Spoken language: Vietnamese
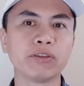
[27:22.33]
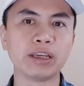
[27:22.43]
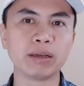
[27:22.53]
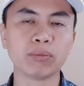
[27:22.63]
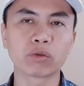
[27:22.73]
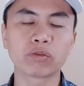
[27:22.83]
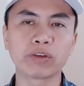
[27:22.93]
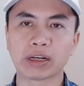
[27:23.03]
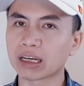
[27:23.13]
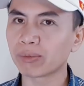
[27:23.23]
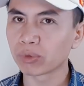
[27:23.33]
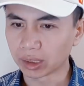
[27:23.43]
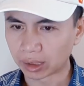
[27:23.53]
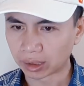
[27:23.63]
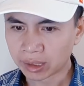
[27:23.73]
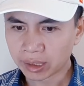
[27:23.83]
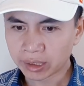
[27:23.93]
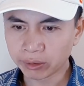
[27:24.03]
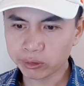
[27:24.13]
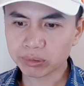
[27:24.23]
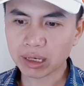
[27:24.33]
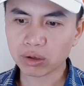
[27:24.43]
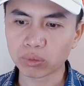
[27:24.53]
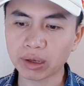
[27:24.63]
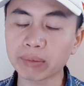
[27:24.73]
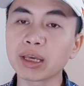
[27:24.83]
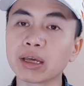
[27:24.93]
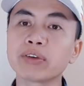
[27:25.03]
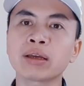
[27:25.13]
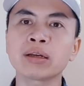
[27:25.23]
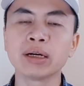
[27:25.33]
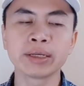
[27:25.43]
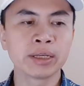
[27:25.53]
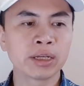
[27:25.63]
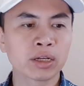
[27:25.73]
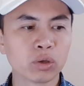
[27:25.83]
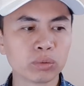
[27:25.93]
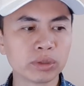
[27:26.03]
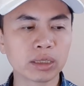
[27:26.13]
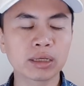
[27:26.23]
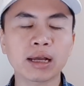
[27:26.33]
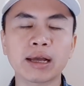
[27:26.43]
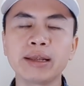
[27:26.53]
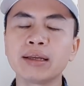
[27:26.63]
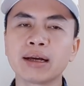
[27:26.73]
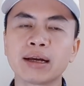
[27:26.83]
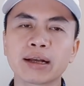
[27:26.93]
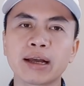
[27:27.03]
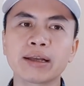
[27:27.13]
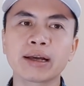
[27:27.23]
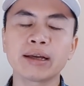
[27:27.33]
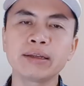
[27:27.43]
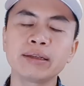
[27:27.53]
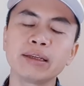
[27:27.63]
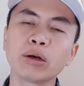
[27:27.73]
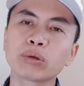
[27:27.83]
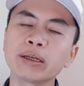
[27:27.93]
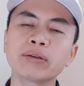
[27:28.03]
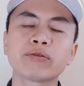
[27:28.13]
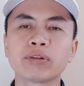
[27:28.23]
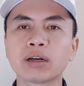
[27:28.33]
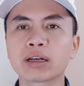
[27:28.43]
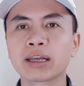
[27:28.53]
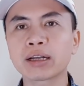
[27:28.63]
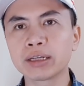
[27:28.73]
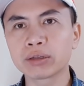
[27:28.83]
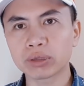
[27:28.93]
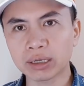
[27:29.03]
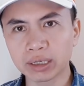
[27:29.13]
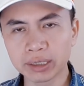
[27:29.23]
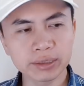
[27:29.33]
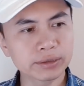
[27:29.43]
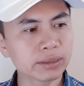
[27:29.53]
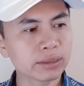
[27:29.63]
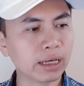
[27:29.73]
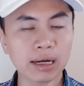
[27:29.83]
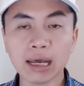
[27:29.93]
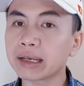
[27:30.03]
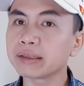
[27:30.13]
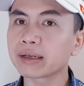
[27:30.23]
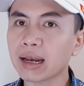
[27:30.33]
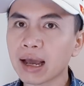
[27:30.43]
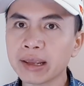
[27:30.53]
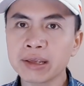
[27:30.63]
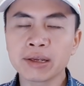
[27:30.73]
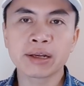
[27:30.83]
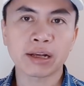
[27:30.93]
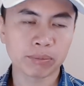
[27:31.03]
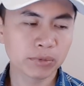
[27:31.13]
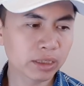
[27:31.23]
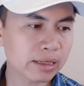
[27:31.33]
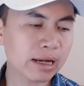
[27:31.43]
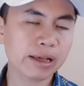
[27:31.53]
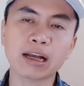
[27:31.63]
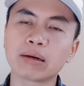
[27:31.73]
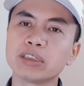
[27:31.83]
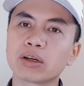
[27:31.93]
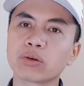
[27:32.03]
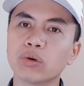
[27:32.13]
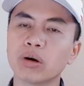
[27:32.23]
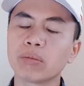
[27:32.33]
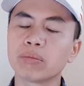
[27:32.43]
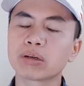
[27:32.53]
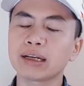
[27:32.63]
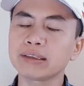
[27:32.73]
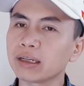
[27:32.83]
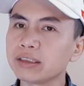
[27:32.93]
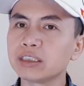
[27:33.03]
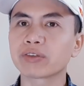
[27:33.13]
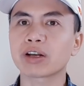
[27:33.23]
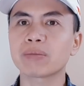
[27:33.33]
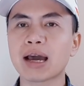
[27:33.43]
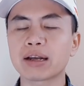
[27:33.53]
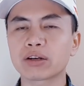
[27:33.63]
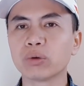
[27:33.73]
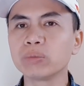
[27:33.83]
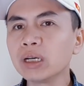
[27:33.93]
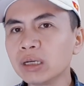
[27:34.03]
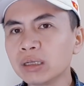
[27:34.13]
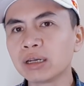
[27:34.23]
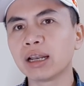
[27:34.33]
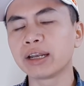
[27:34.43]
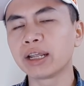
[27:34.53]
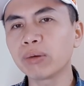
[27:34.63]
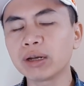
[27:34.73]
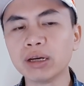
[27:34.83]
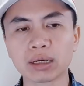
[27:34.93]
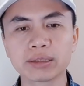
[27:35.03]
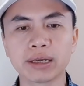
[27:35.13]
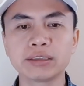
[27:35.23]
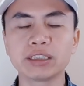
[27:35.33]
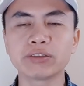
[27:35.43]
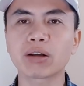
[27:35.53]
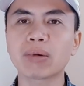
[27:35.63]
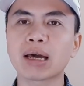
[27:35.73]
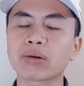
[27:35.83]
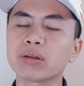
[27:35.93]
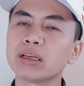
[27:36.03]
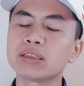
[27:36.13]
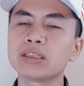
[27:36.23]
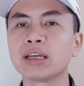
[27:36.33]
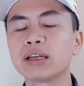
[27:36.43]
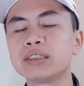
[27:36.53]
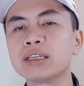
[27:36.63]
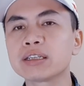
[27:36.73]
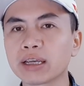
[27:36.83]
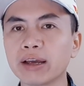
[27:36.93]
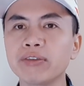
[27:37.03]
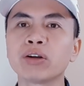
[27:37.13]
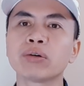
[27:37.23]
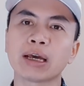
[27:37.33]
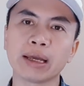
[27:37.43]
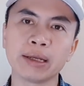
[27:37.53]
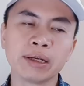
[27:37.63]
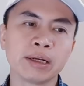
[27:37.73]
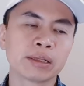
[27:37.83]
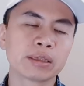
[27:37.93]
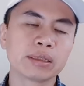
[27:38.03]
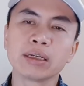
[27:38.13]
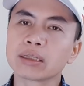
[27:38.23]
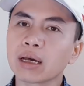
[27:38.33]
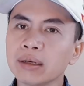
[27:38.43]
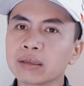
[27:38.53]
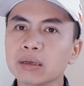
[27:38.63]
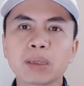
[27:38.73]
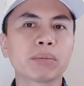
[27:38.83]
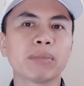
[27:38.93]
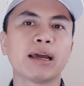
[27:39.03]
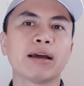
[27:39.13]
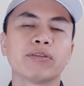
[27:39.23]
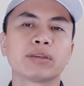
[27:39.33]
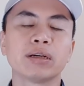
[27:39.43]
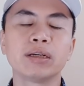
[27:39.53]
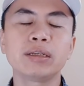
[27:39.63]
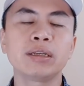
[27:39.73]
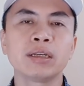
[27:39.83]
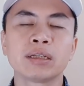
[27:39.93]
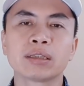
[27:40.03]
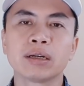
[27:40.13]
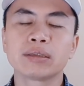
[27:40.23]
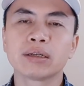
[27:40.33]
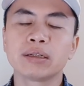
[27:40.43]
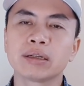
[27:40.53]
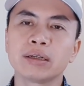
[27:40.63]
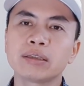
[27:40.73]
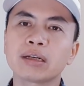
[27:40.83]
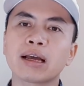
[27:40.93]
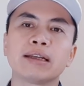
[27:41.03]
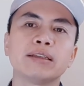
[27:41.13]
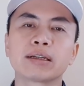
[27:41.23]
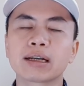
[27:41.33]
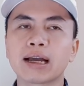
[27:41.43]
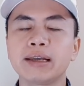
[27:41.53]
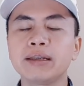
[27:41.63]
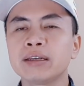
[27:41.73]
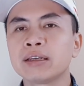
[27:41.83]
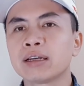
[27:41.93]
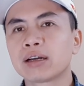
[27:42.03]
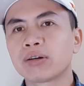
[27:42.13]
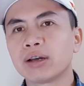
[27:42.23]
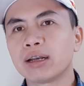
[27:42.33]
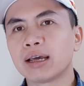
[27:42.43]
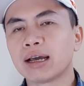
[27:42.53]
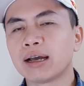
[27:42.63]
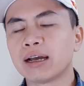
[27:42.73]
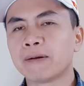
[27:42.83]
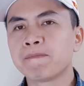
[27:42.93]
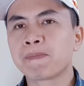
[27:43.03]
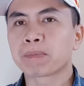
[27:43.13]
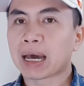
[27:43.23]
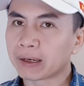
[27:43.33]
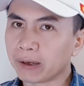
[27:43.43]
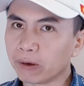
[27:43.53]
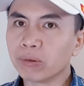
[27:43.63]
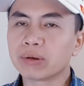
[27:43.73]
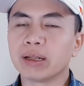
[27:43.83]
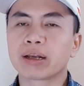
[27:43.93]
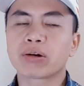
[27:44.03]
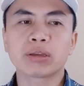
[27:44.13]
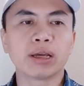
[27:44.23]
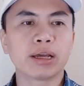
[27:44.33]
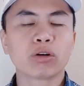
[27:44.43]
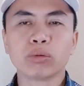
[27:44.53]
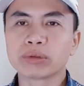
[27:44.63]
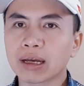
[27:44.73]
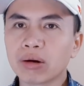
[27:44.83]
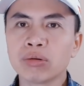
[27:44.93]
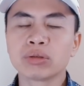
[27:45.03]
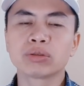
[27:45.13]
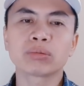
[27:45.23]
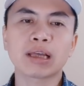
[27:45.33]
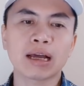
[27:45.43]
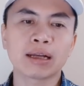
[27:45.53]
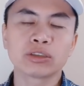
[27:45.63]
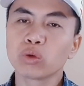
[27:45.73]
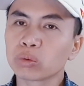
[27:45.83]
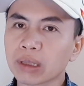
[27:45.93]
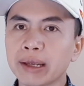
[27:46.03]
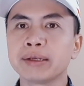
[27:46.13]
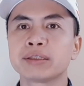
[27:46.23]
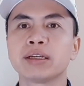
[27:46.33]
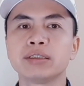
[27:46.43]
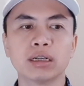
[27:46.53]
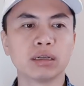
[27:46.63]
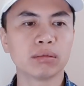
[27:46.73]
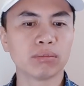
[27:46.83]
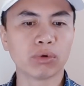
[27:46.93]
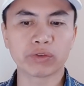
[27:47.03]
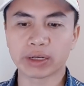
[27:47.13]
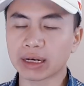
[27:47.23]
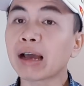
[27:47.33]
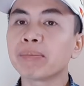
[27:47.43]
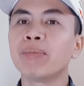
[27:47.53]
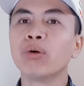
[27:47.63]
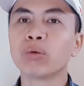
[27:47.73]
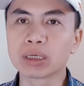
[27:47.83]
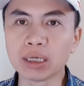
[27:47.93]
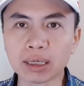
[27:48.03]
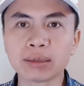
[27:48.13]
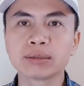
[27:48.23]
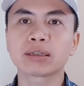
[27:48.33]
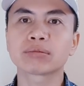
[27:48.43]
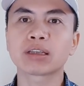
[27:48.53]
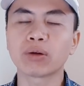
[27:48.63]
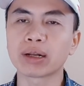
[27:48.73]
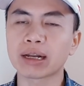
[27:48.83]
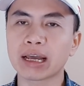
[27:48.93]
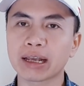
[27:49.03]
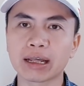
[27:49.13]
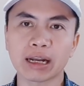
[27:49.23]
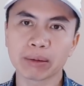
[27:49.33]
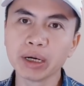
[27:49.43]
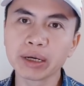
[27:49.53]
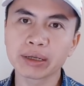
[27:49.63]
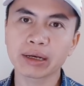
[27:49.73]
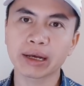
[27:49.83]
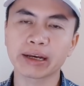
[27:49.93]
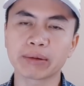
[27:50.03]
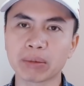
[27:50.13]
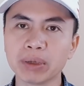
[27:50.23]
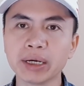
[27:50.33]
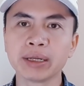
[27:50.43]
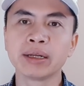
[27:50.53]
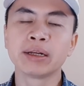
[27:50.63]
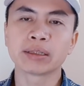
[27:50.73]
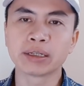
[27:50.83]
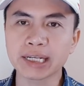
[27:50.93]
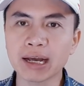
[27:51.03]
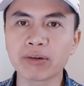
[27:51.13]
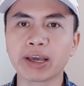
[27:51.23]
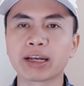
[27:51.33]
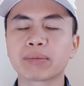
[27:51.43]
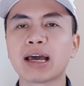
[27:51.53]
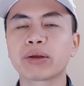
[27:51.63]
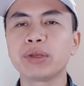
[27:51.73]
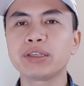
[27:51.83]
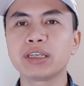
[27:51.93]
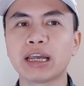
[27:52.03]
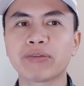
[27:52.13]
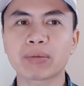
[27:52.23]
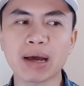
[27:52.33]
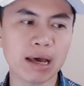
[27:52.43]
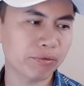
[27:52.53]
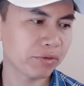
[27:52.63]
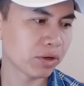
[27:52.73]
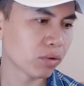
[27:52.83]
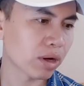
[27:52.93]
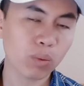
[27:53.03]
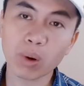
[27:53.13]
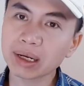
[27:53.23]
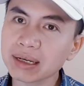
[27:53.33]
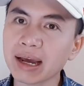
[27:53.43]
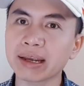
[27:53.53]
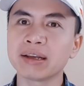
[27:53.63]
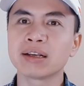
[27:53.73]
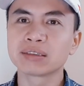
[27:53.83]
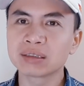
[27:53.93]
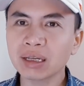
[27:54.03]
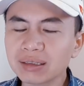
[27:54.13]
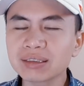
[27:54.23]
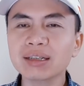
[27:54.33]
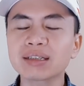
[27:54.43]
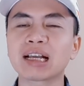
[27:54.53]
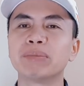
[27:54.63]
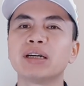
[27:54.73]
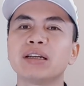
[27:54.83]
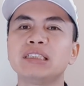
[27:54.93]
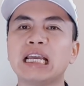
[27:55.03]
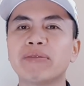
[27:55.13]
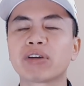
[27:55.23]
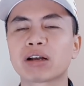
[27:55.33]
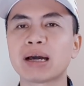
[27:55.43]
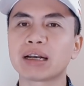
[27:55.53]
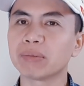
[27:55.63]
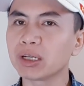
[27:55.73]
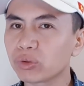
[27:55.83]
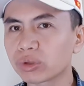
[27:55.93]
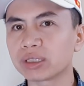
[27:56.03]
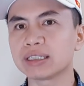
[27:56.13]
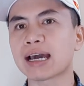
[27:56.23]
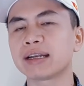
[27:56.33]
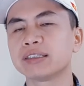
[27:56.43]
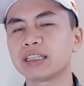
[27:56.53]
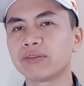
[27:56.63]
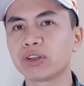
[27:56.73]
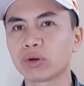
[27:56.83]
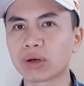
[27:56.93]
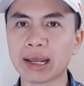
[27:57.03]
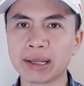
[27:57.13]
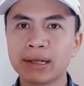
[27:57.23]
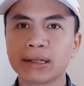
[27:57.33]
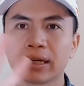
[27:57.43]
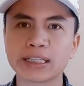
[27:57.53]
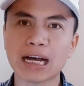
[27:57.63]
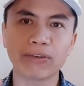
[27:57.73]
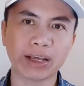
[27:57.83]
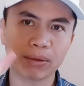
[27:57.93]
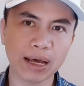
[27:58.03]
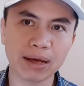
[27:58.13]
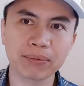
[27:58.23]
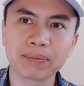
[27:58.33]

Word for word: vì một Việt Nam hùng cường nếu chúng ta cùng cảm nhận với Thắng ơi cùng những cái à, cái cái yêu thích cái kênh của Thắng ơi thì xin để lại những cái like cảm đưa ra cái cảm nhận của cá nhân anh chị và các bạn cũng như là nếu đã được thì anh chị và các bạn có thể chia, chia sẻ video này tới người thân tới bạn bè và tới tới tới tới tất cả những cái à, gọi là bạn hiếu để có thể cùng nhau chúng ta chung tay xây dựng một Việt Nam hùng cường trong giai đoạn 2020 2030 hân chào và hẹn gặp lại quý anh chị em và các bạn. Video đã quá dài. Rất rất cảm ơn anh chị em và các bạn đã bớt chút thời gian xem video này. hân chào và hẹn gặp lại.